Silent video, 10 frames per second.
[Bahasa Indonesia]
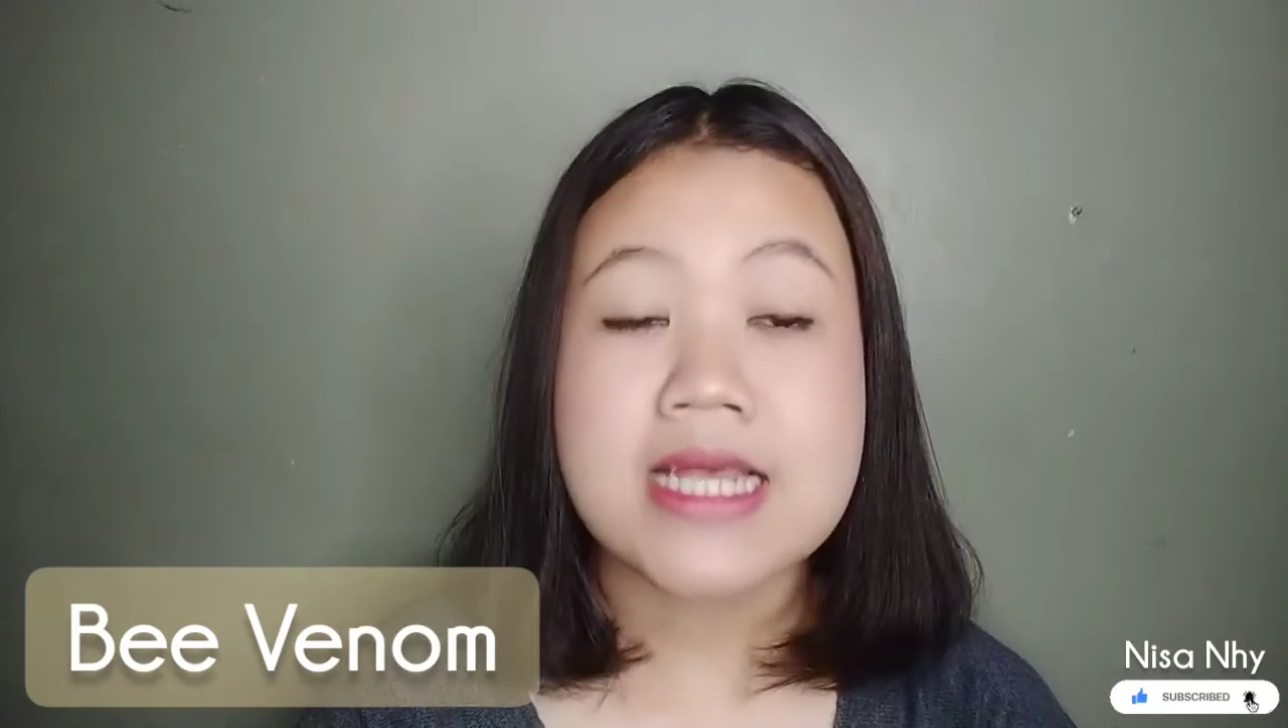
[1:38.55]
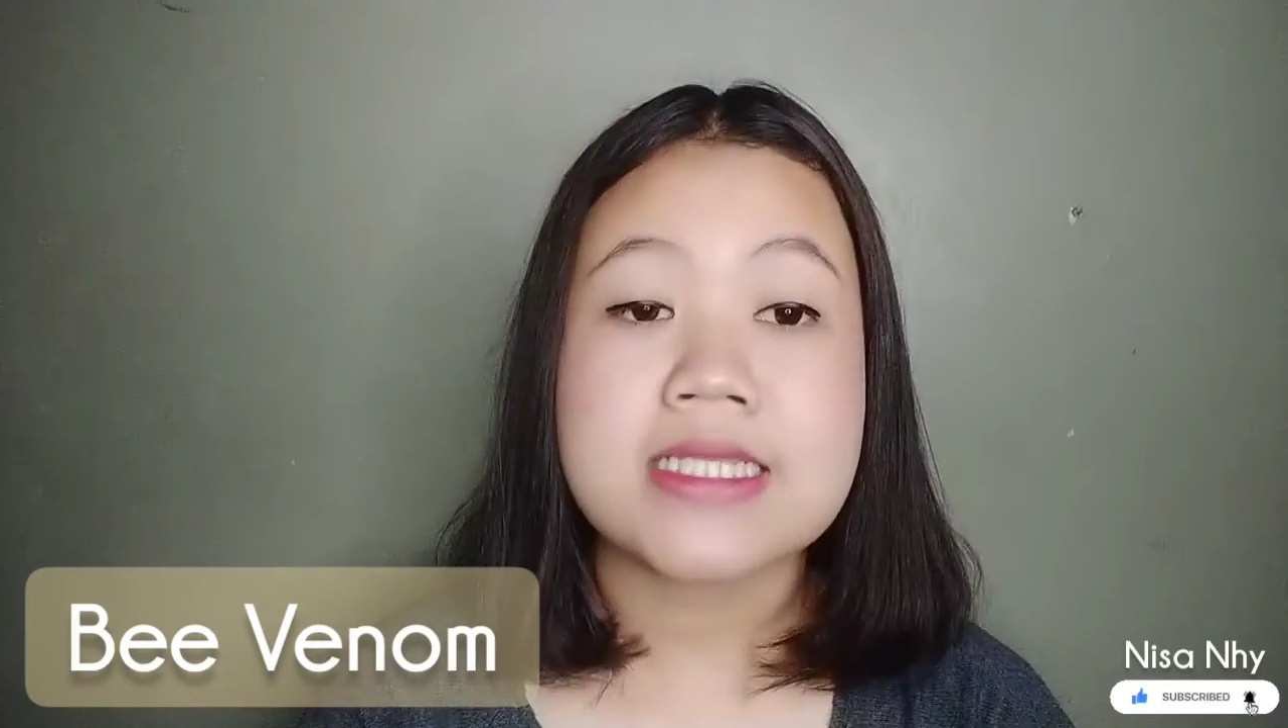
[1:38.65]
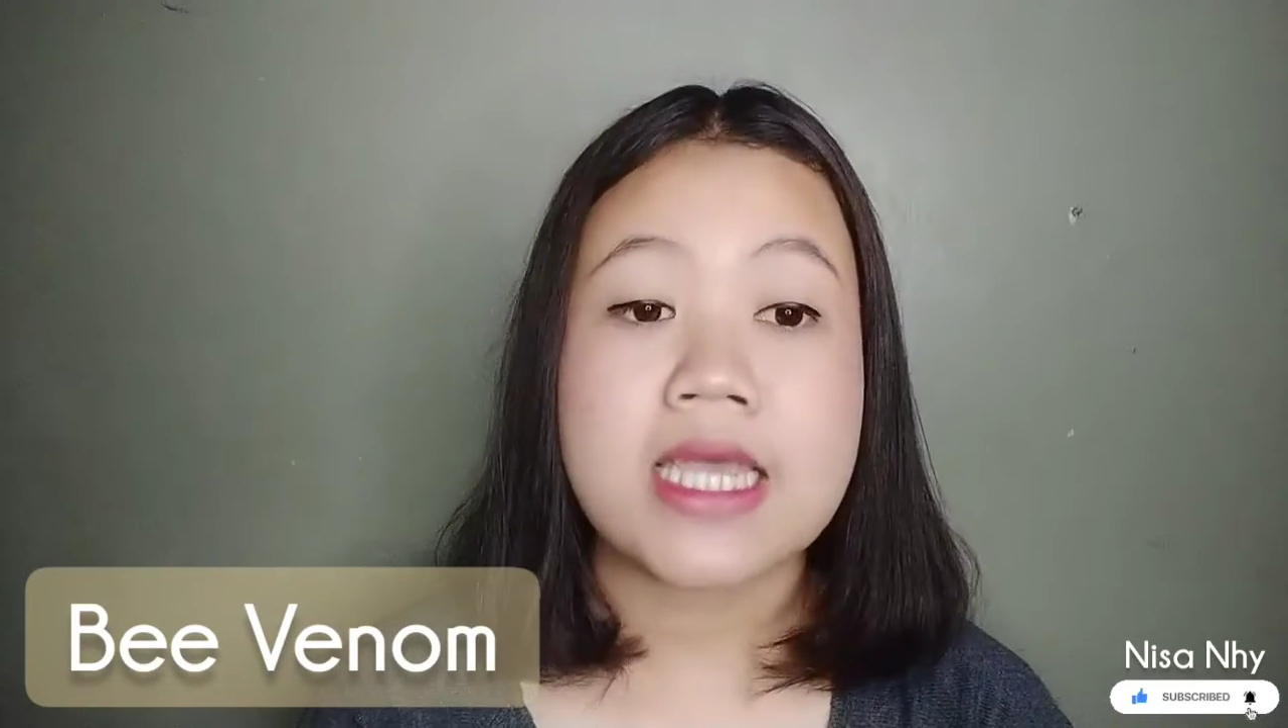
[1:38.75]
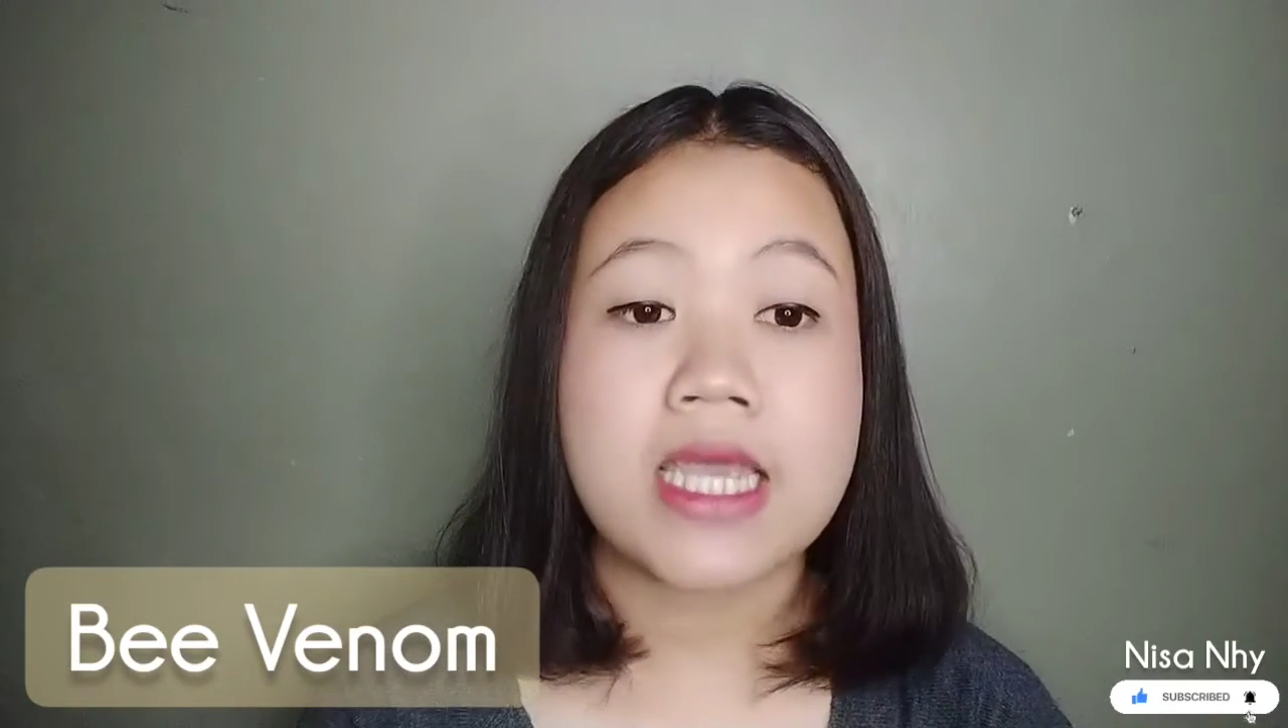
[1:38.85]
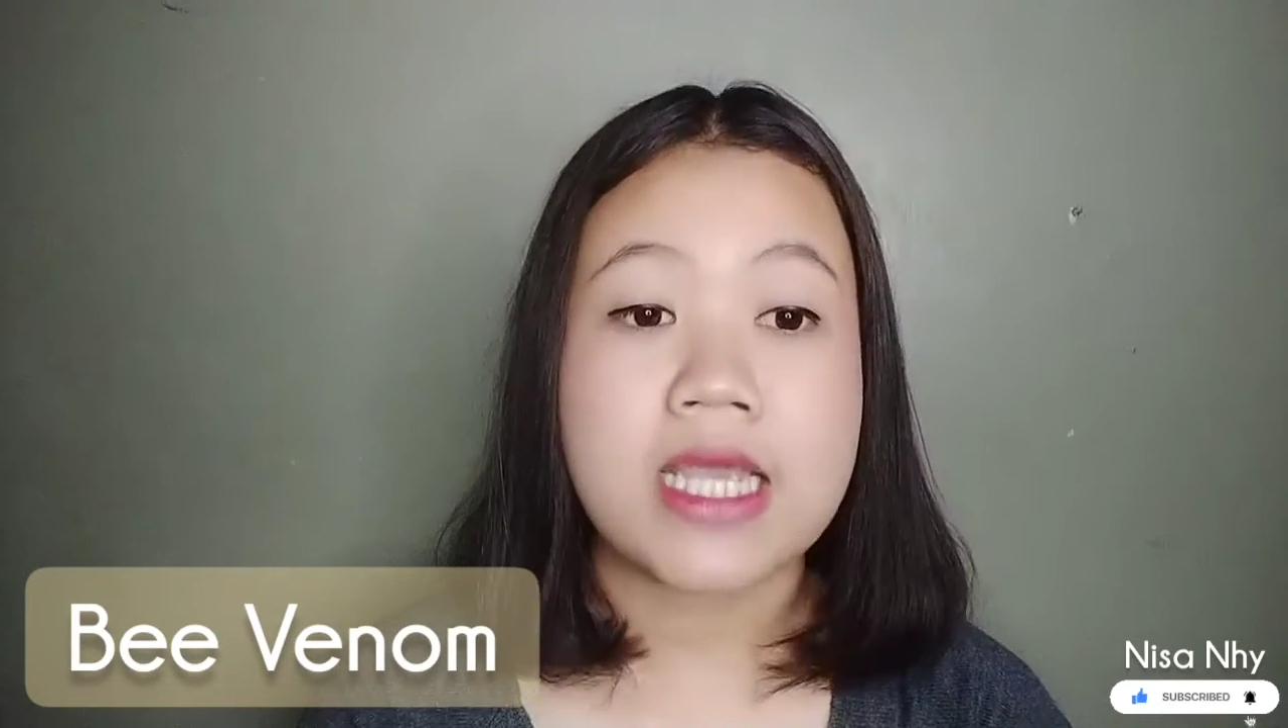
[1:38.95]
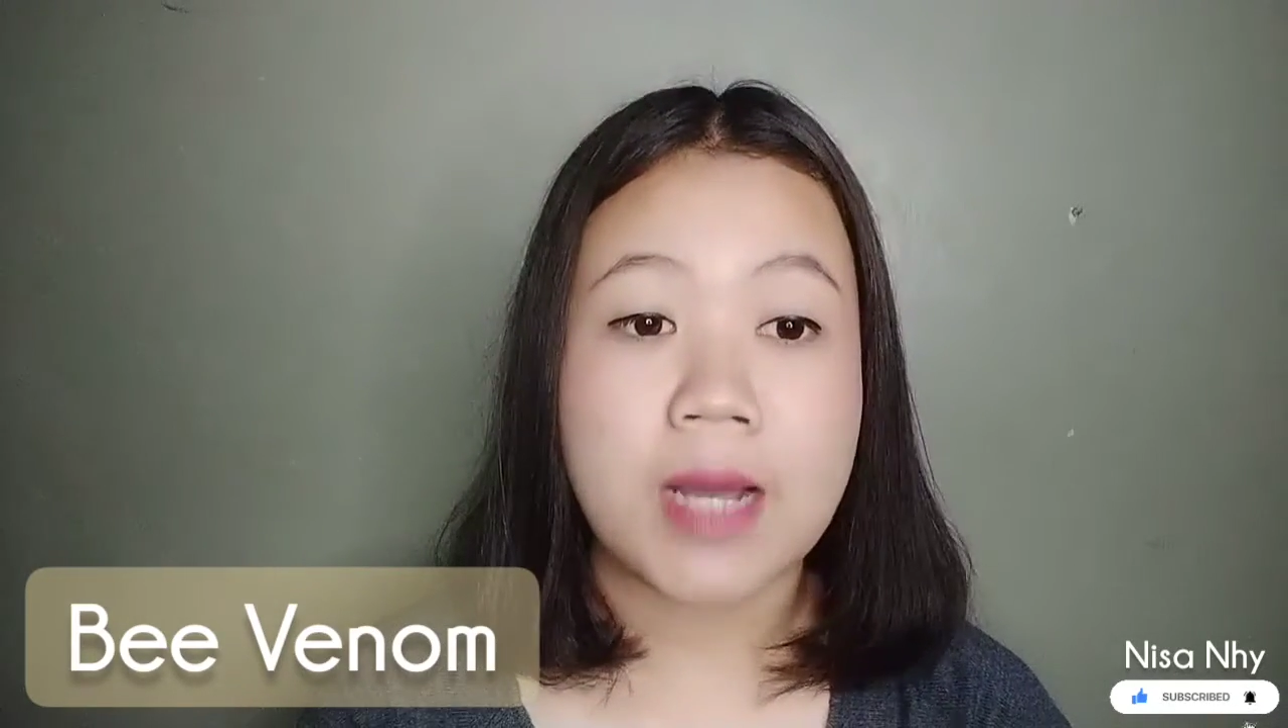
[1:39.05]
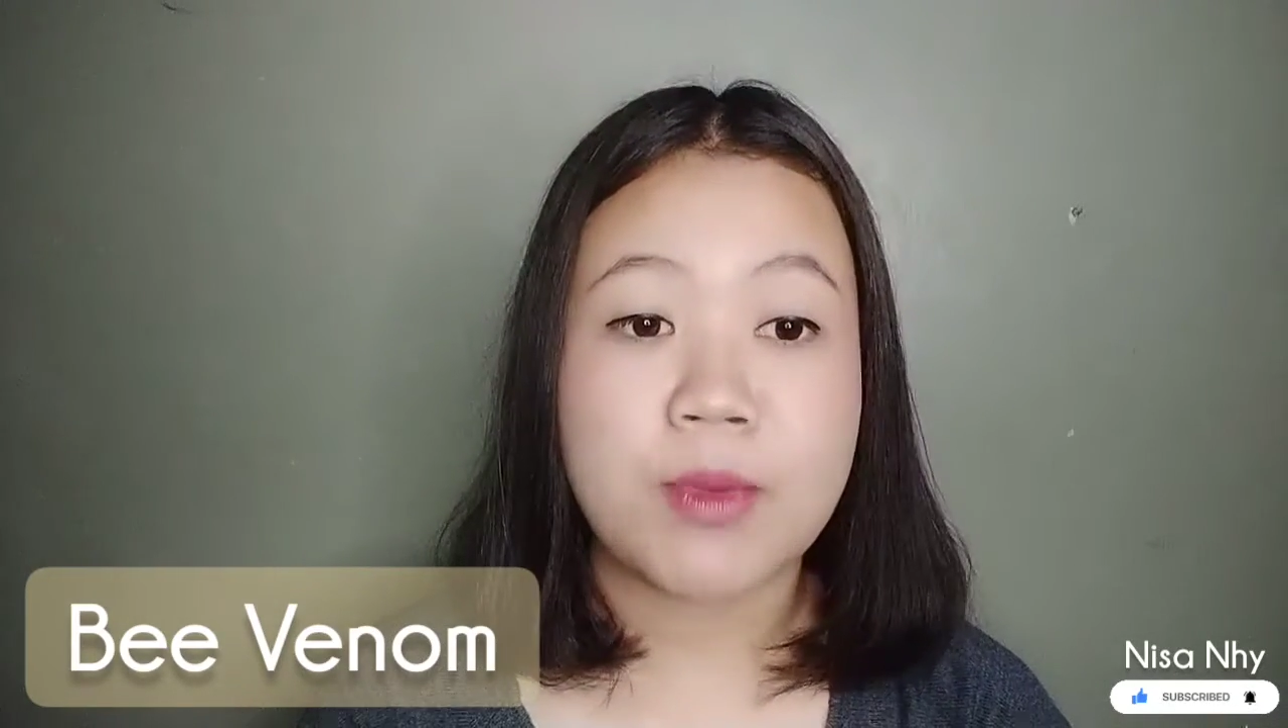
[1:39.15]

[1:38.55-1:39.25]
sehingga